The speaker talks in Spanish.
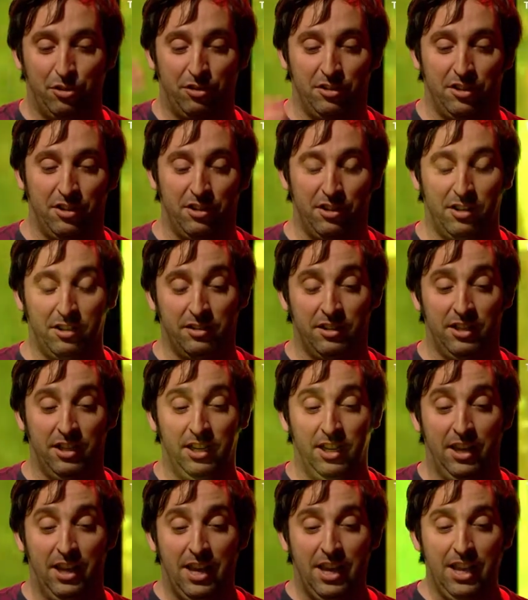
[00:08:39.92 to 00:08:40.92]
o cosas así,
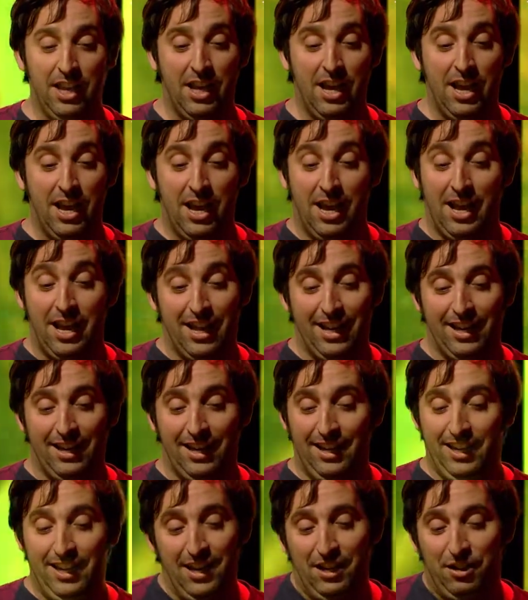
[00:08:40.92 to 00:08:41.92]

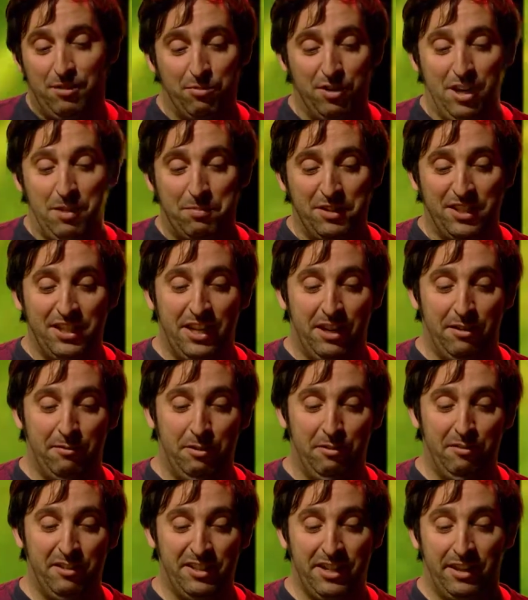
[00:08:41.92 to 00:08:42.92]
eran como una especie de
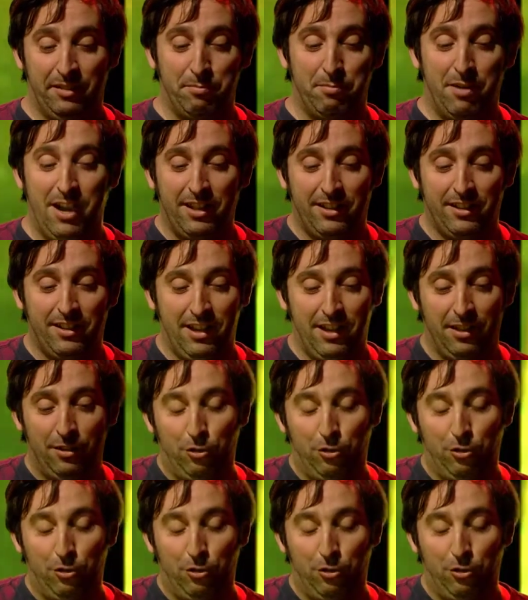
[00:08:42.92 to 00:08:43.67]
Beavis and Butthead